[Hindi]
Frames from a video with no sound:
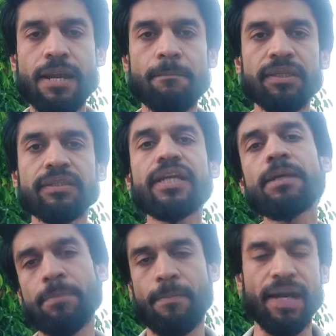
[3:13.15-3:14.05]
नंबर
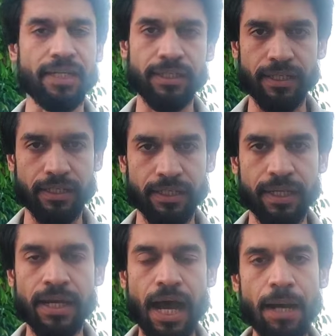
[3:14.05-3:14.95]
थ्री पर बैटिंग
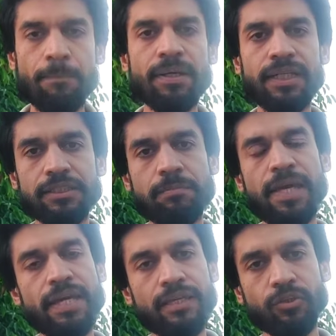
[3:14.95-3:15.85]
करेंगे अब इसमें